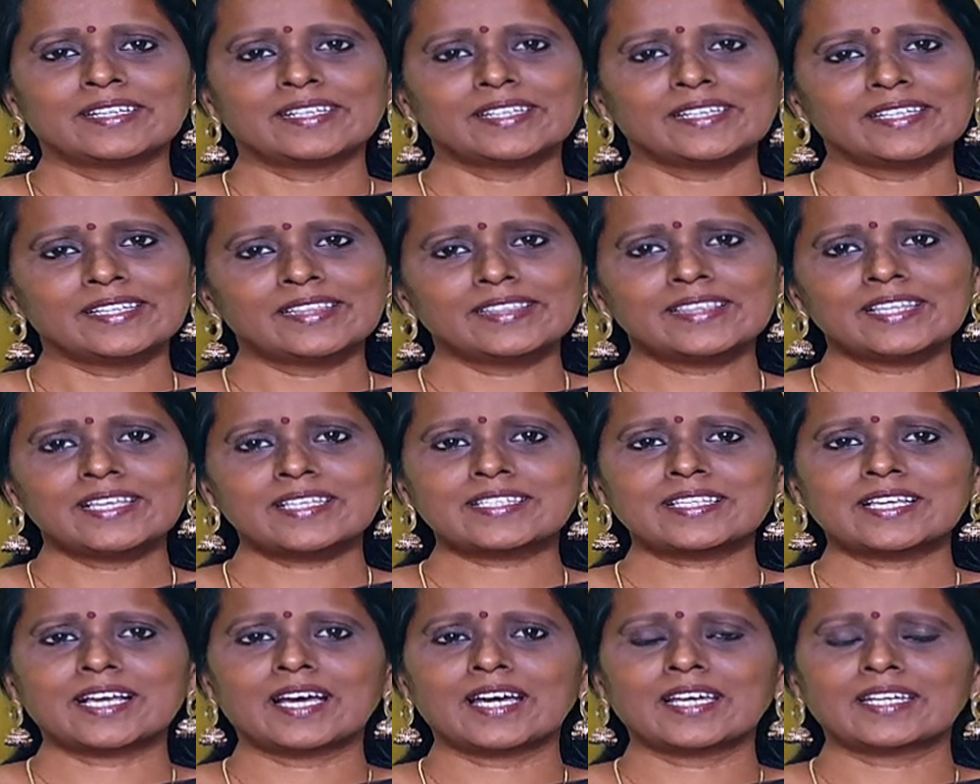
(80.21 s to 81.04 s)
இந்த
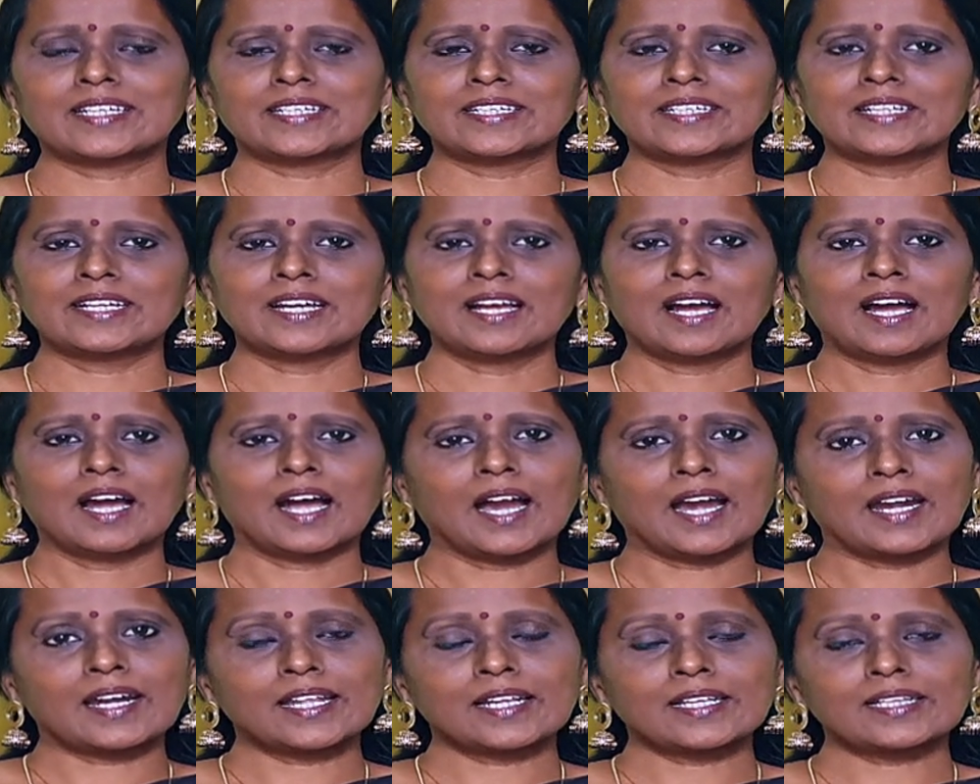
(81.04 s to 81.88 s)
சாறு
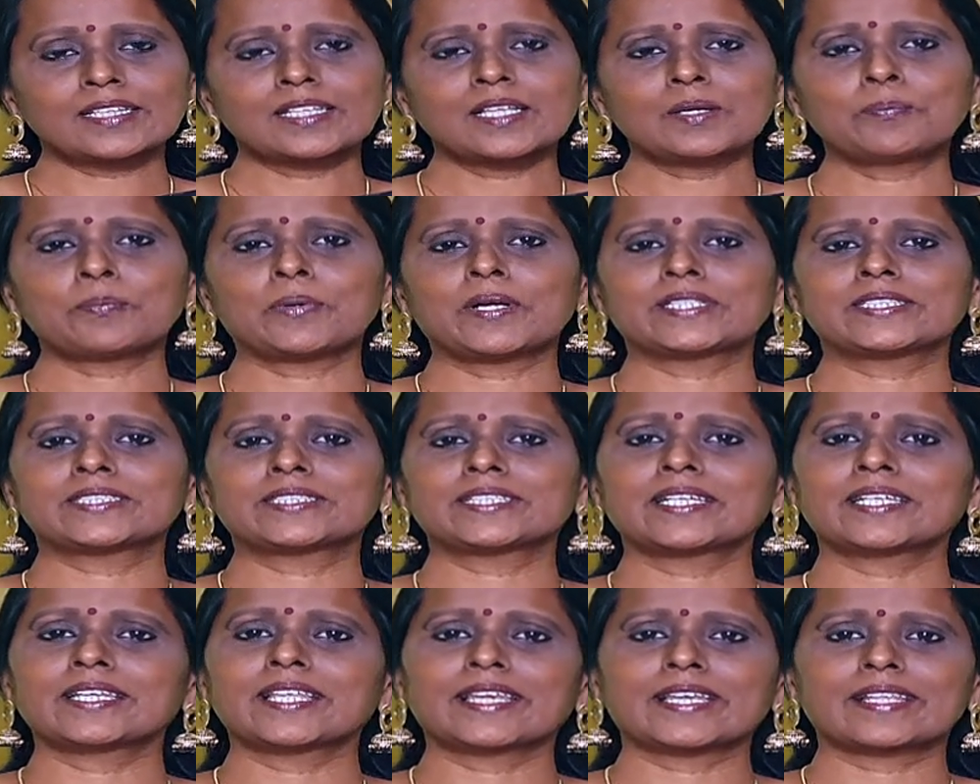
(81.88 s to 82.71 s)
அடர்ந்த பச்சை
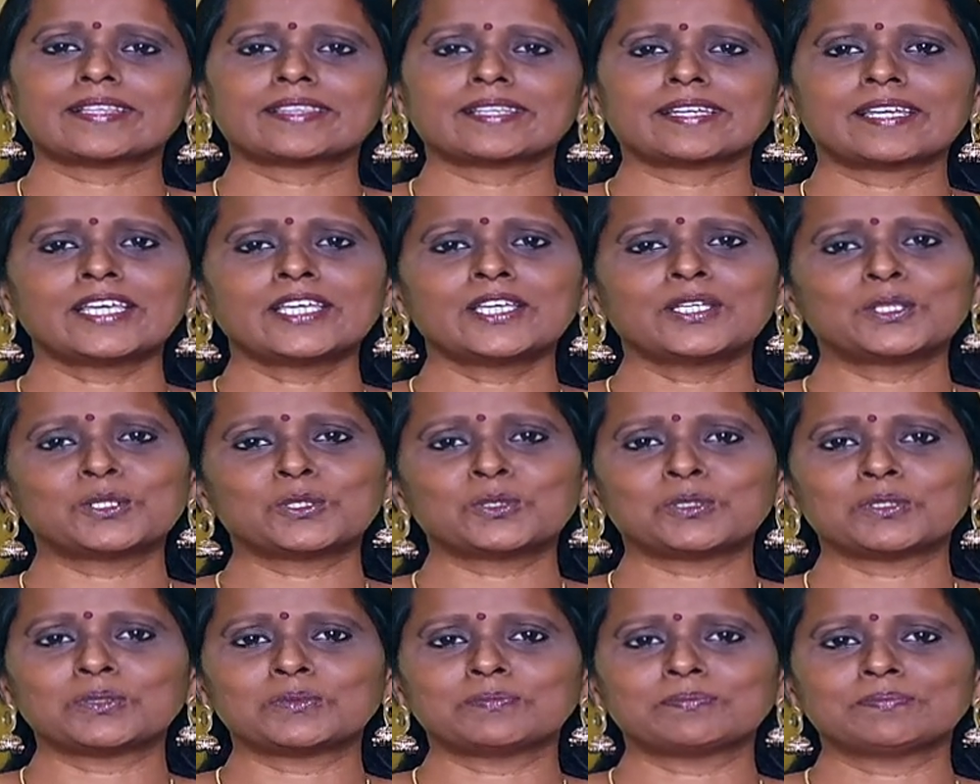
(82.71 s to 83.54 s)
நிறத்தில்
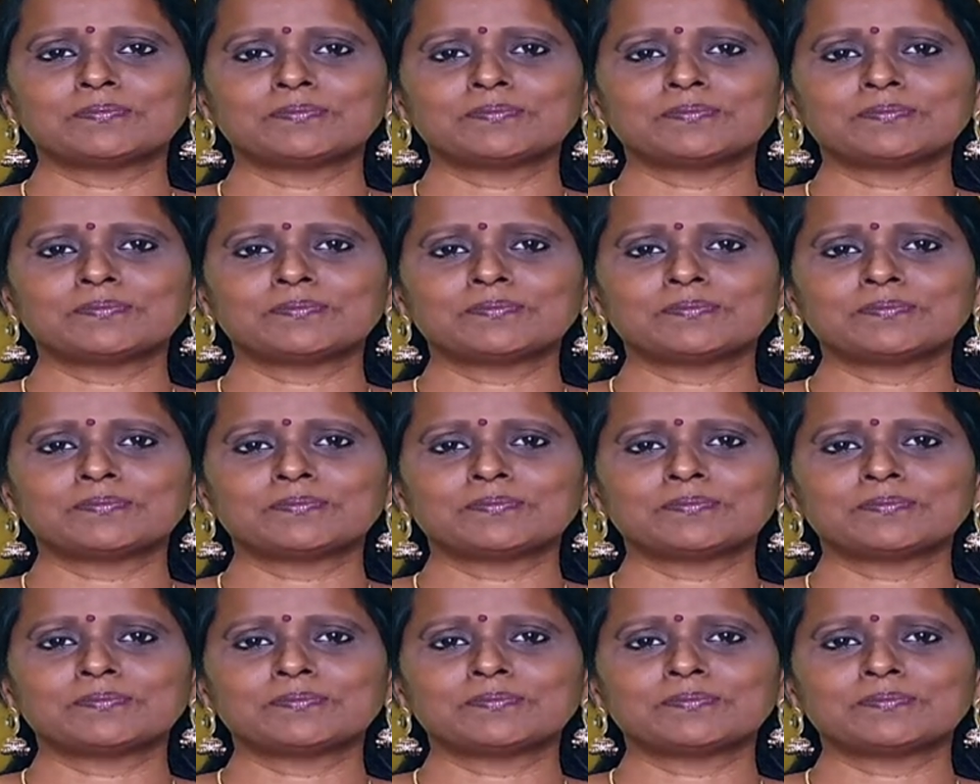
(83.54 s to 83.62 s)
இருக்கும்